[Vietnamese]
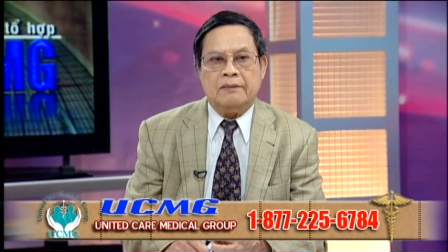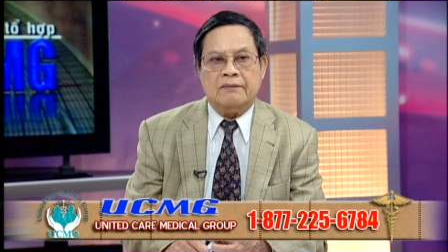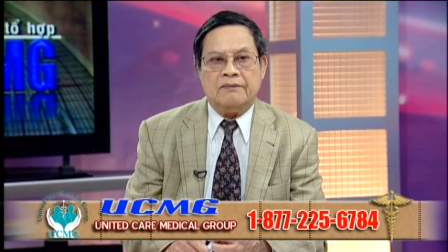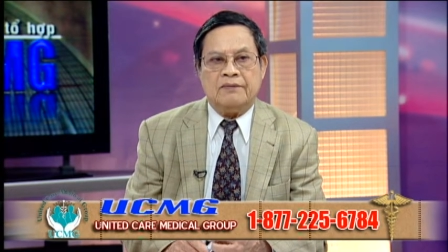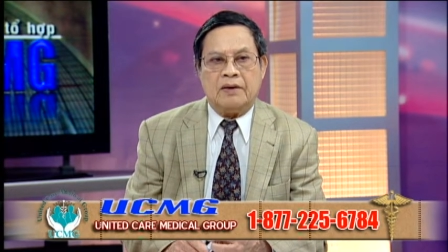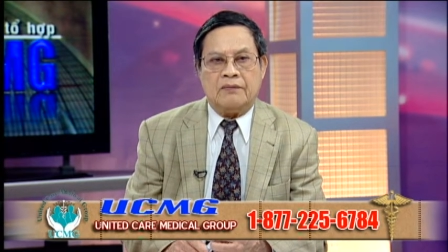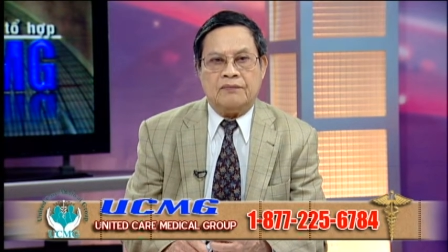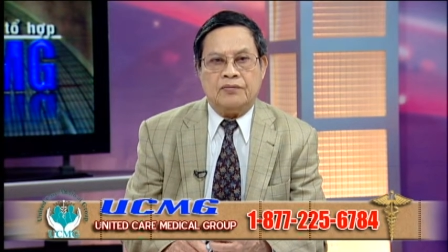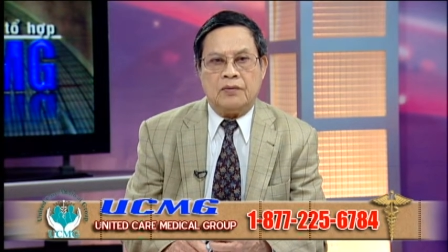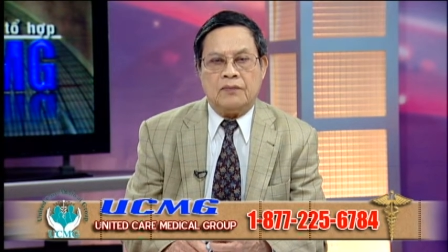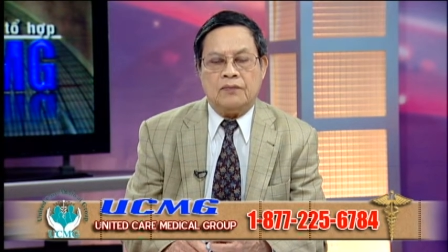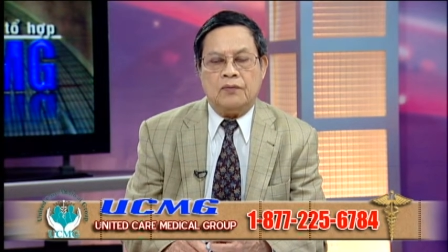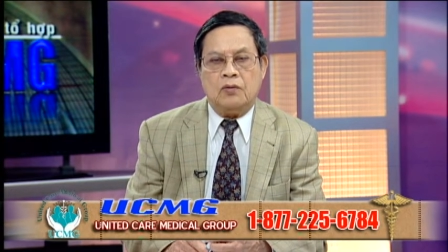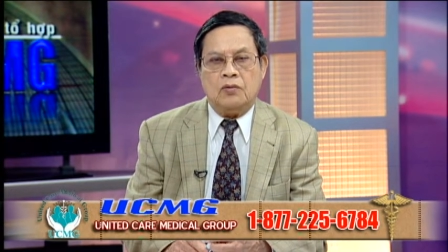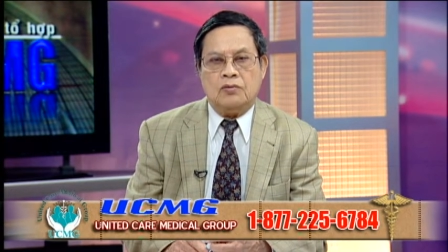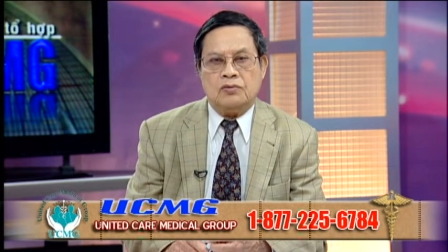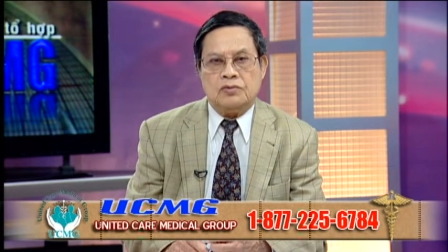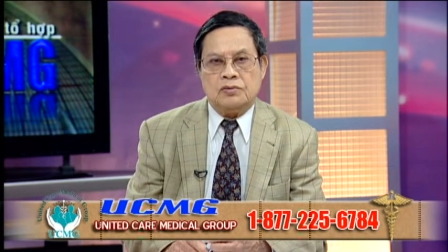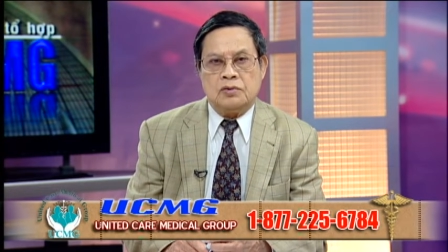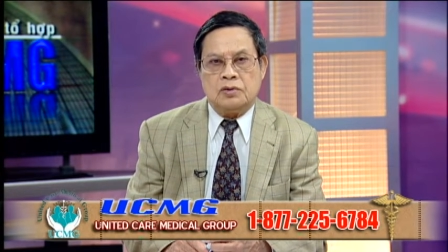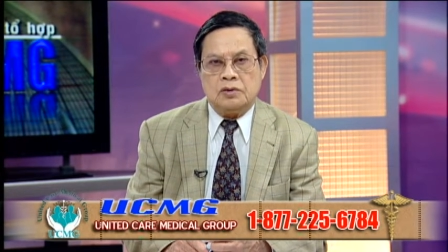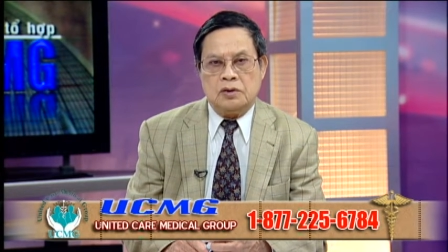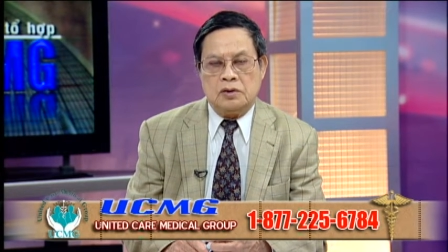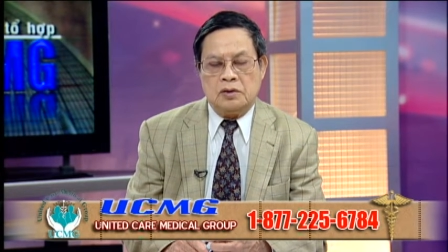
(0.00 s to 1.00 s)
và phục vụ
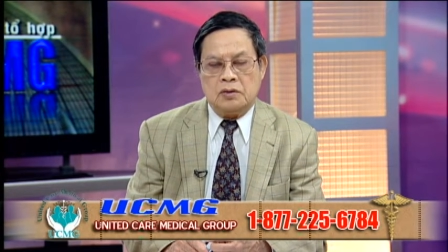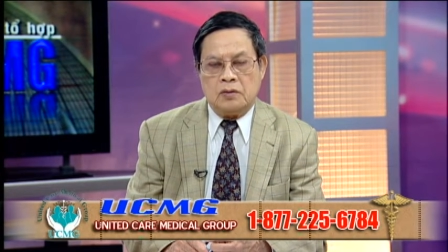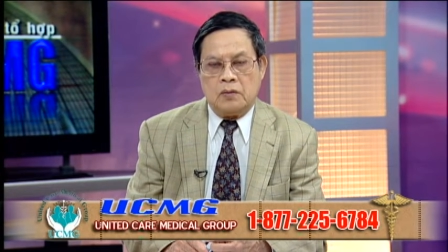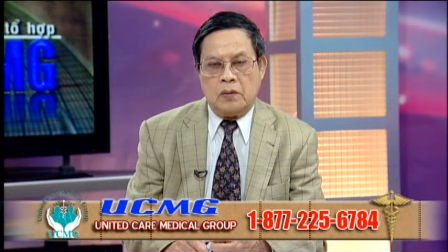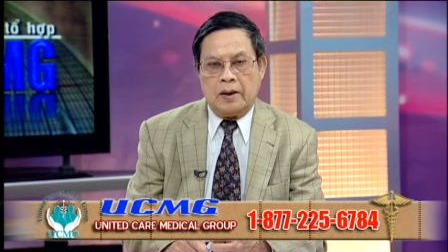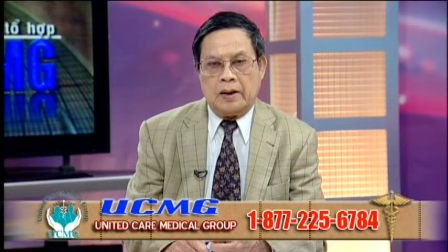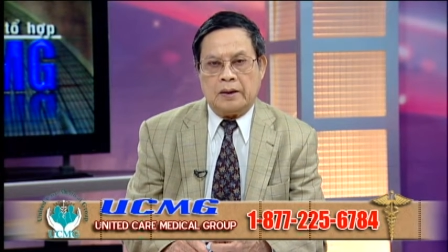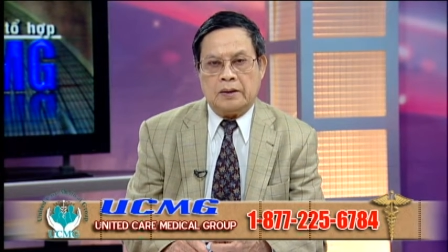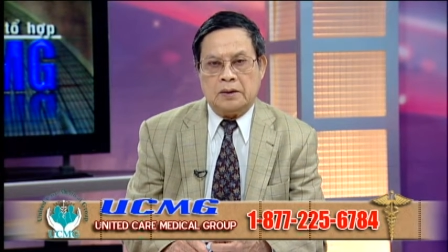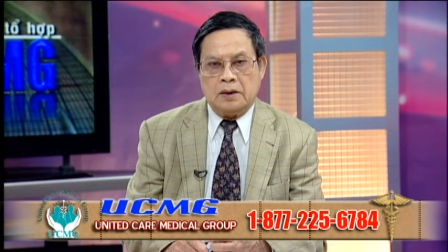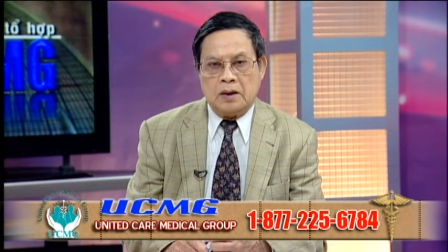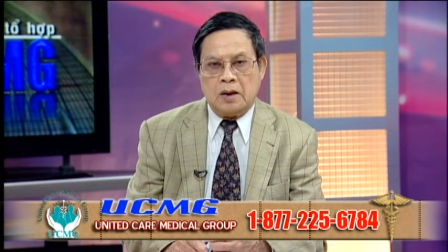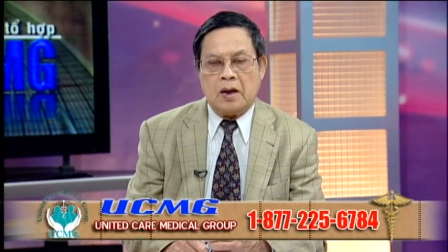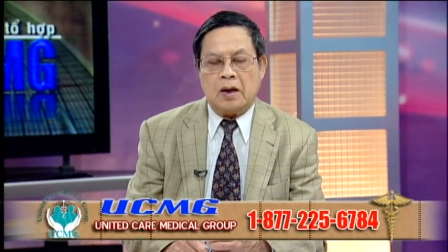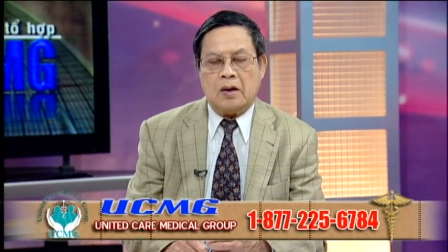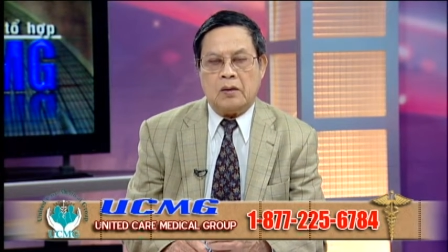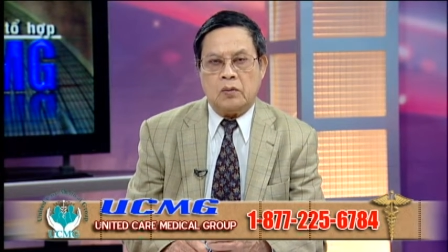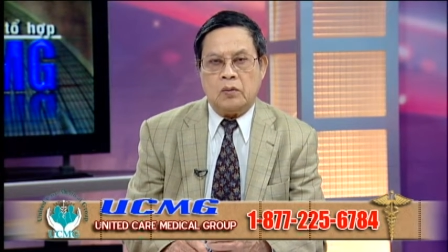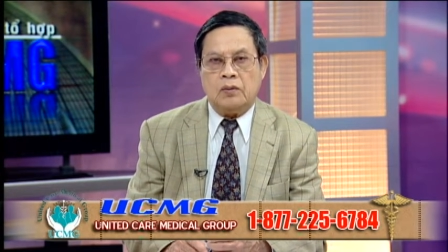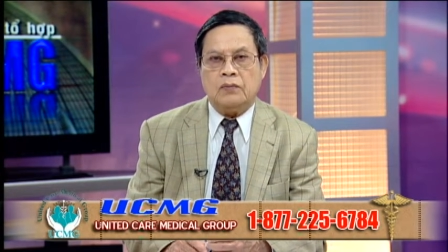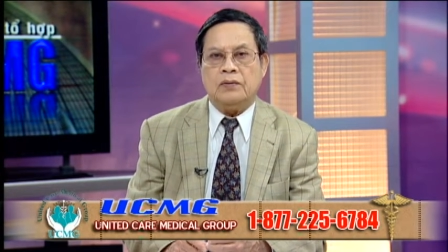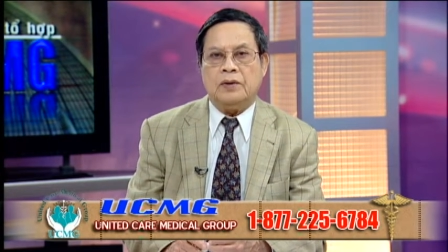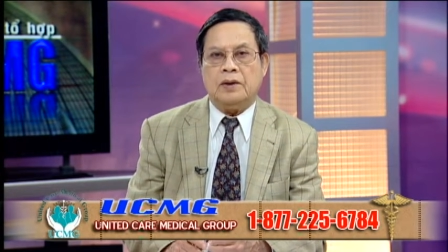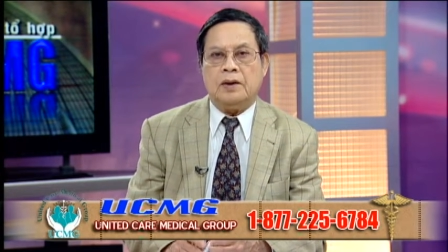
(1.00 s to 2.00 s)
sức khỏe tất cả
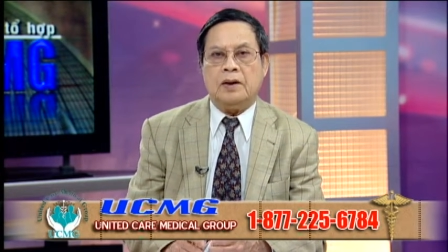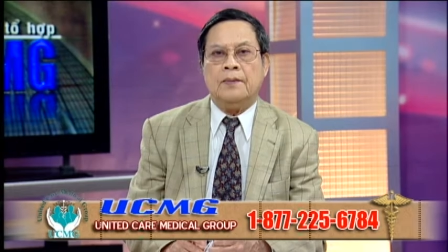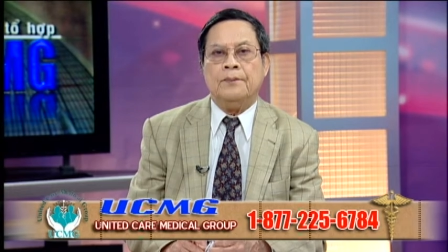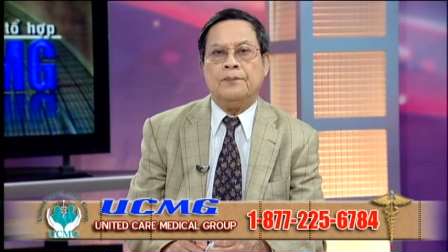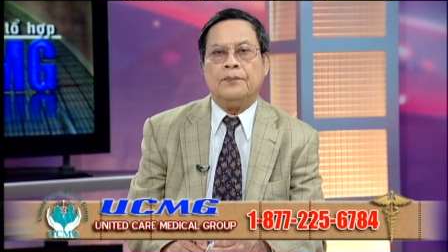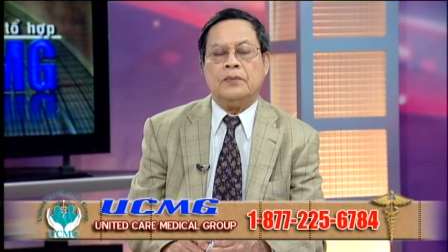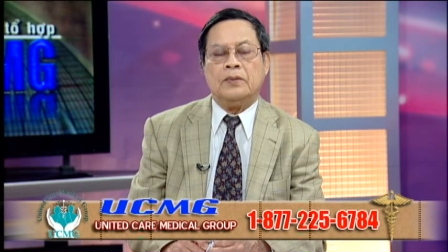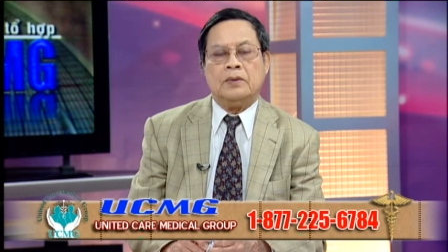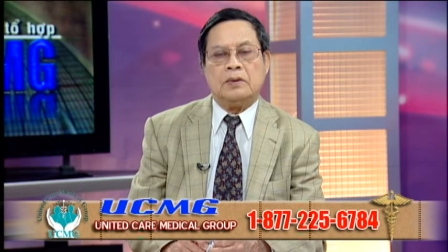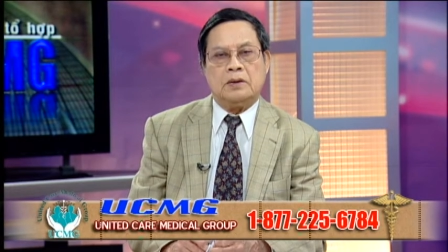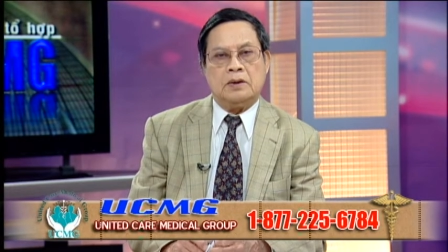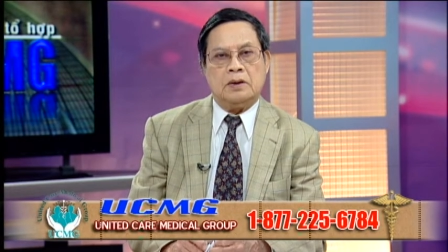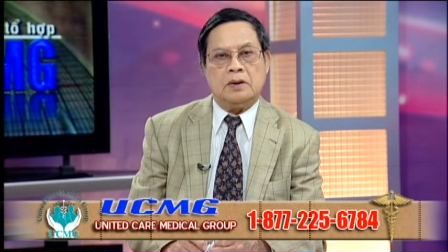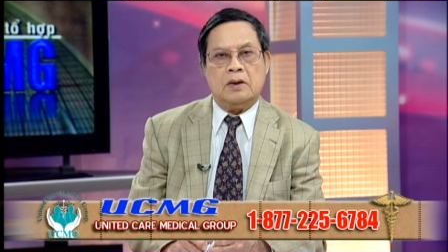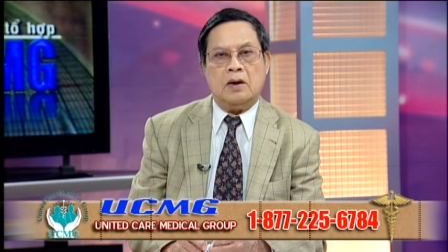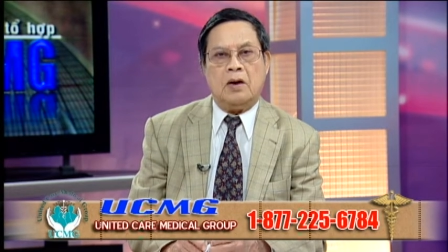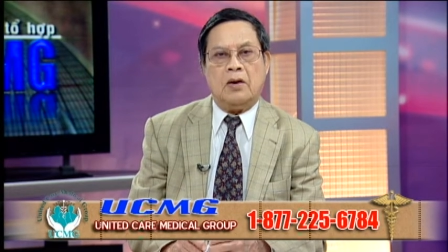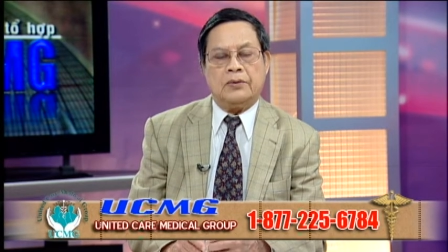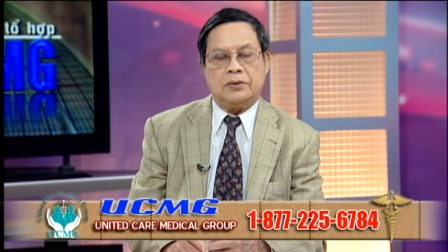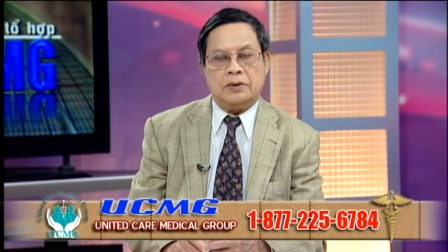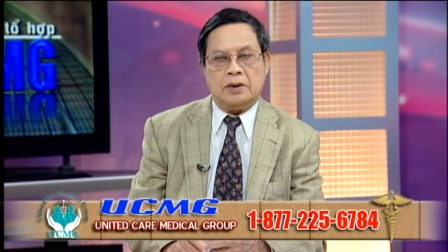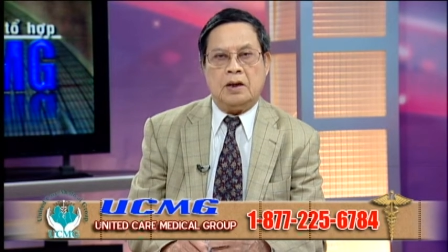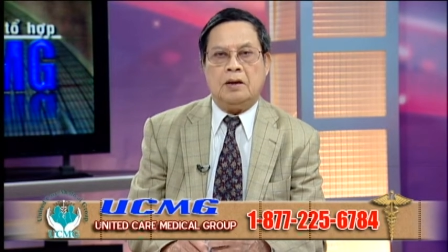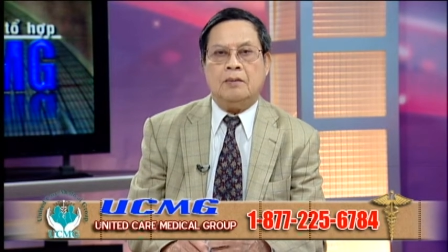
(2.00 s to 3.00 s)
quý vị từ
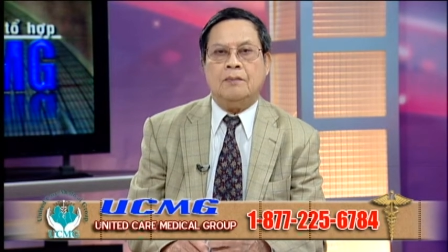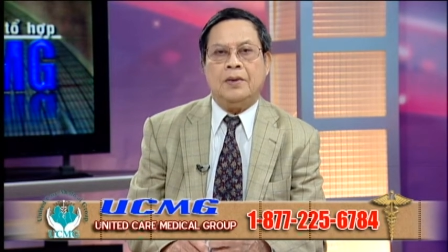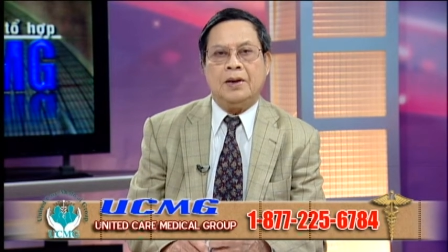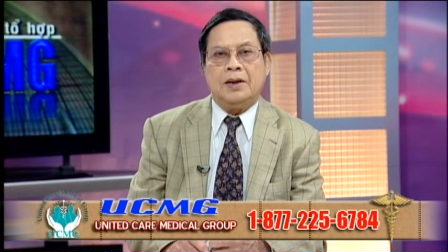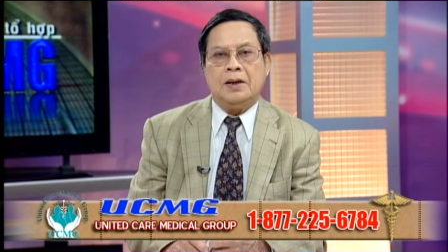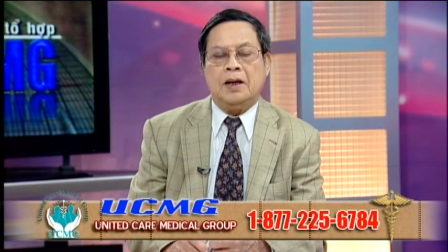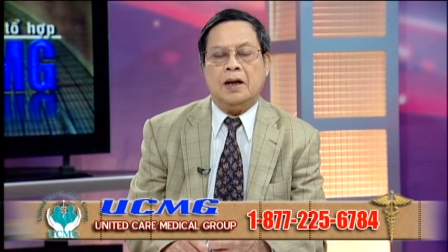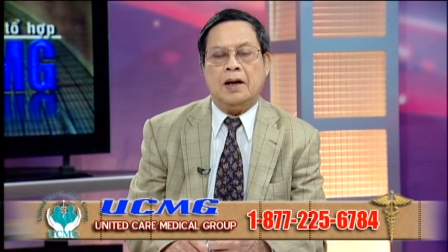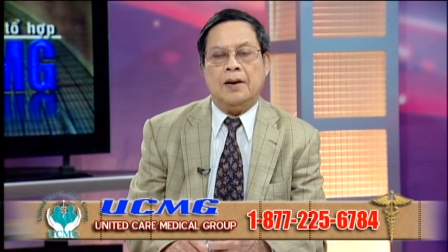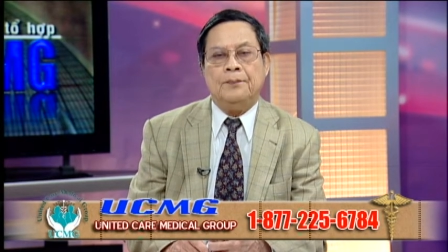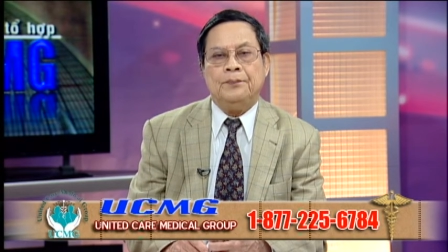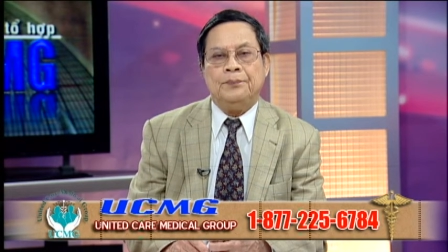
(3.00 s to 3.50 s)
đó cho đến bây giờ.